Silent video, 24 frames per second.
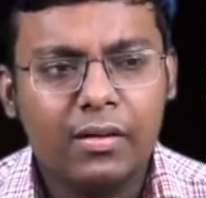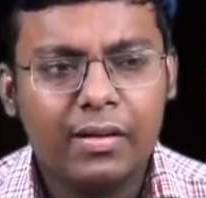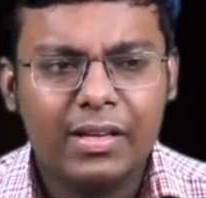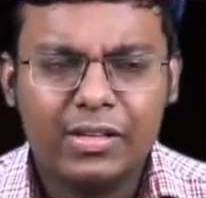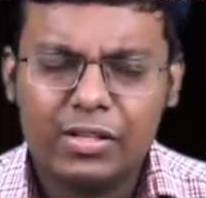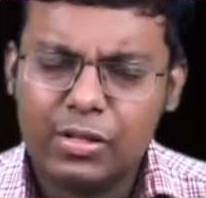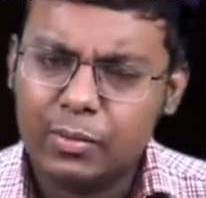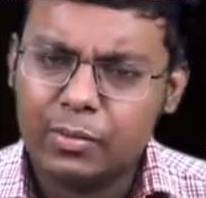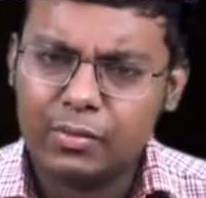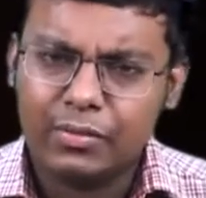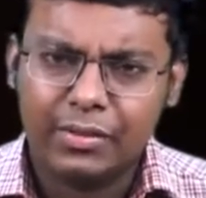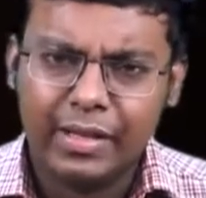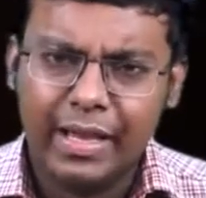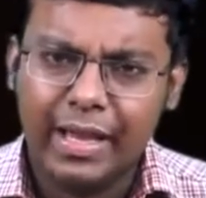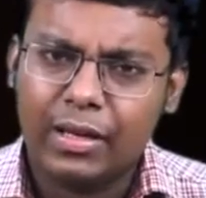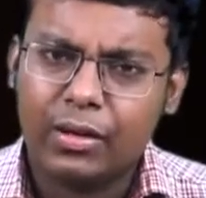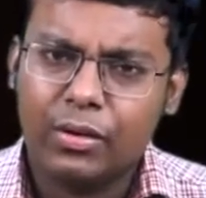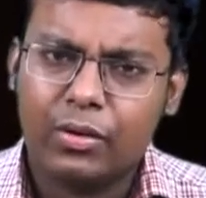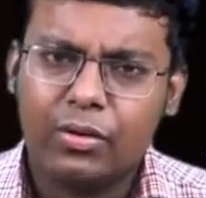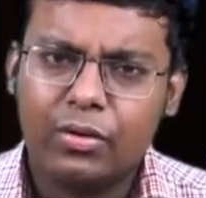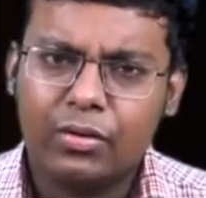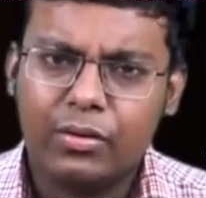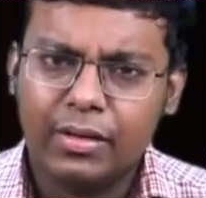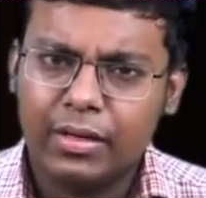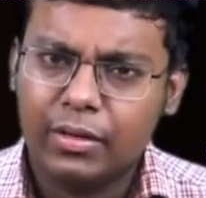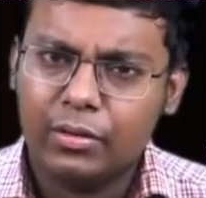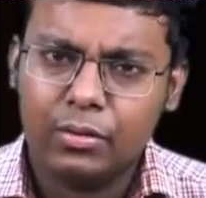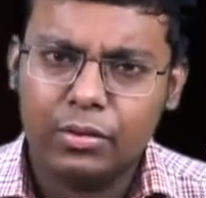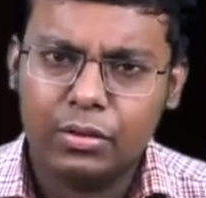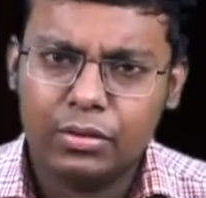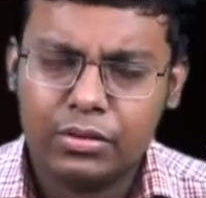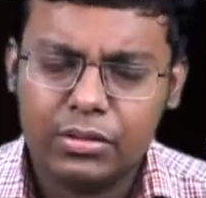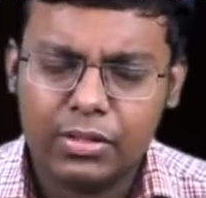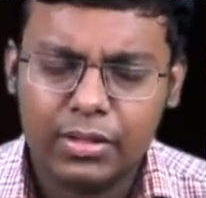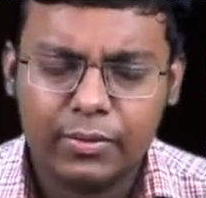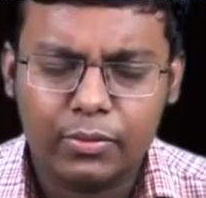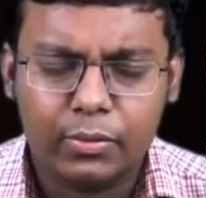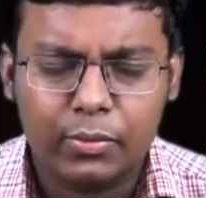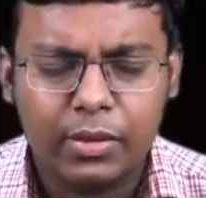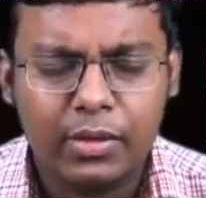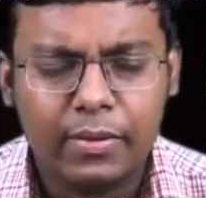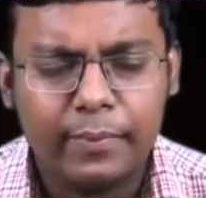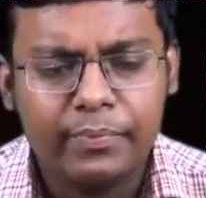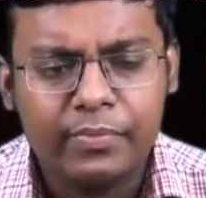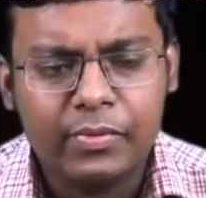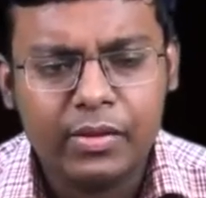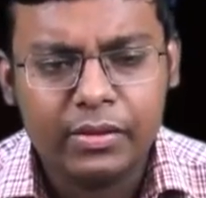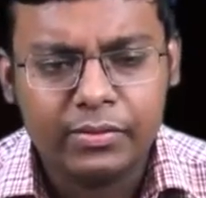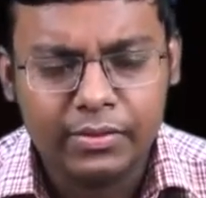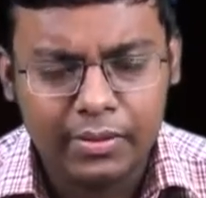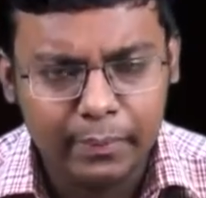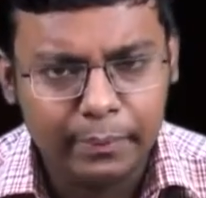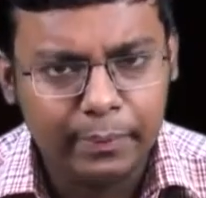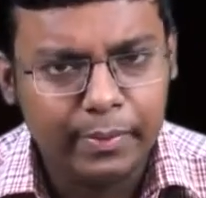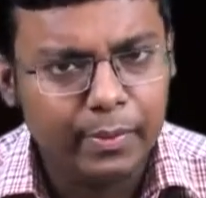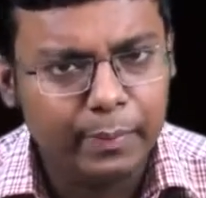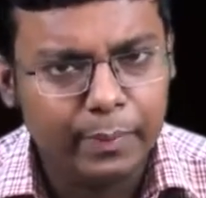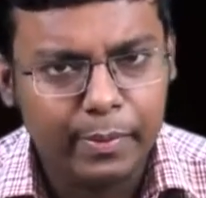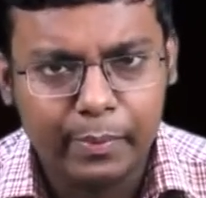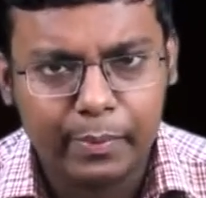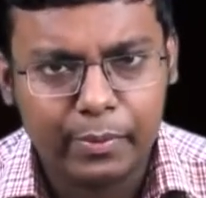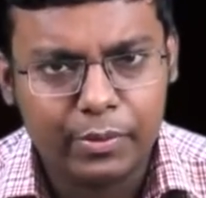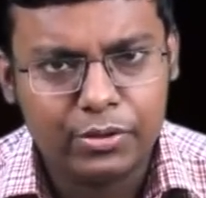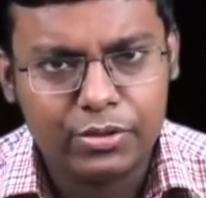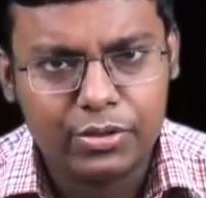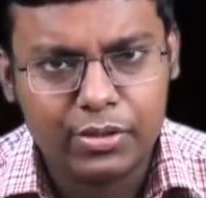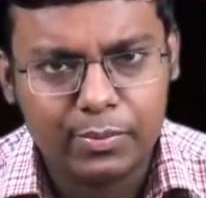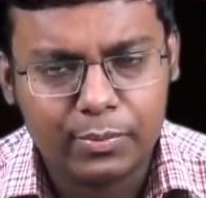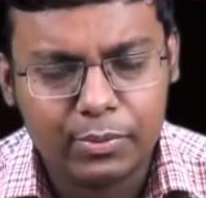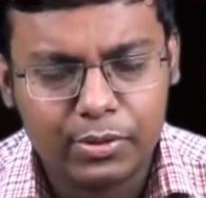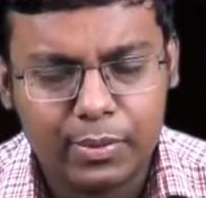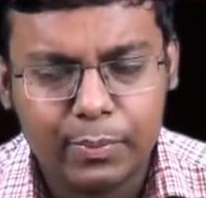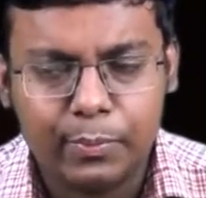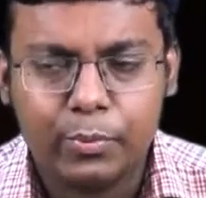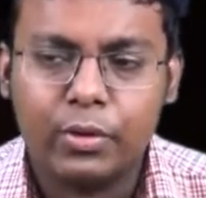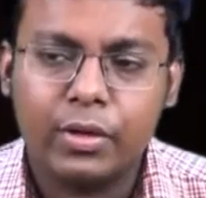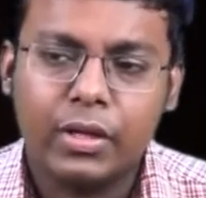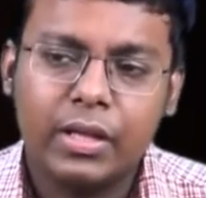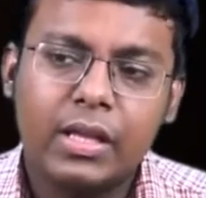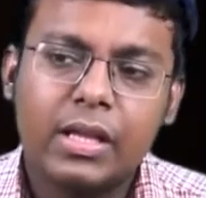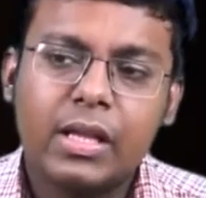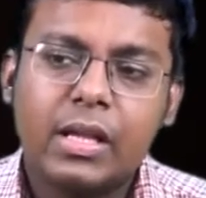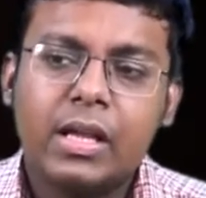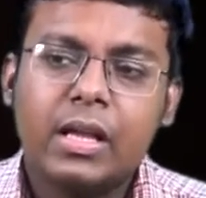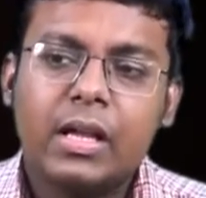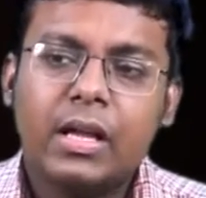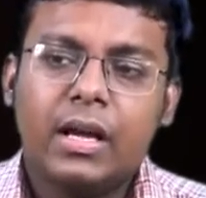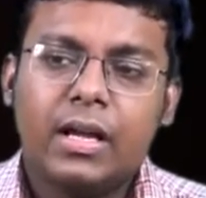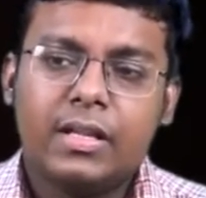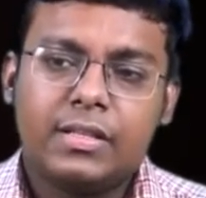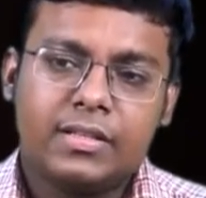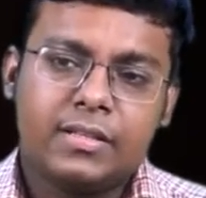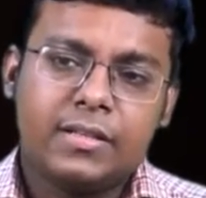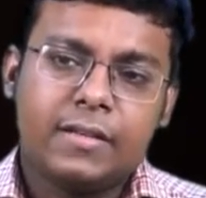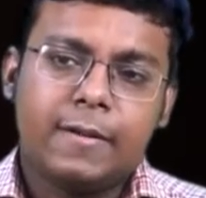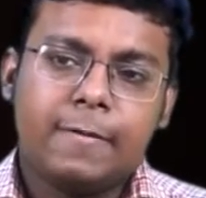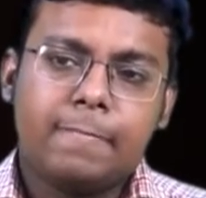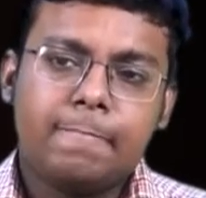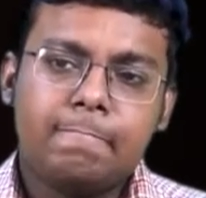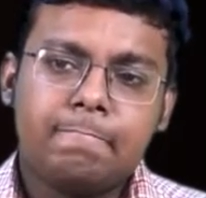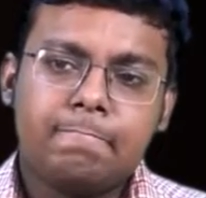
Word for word: এই সমস্ত অ্যালং এগুলো হচ্ছে তোমার সিম্পল প্রিপোজিশনের মধ্যে পড়ে আচ্ছা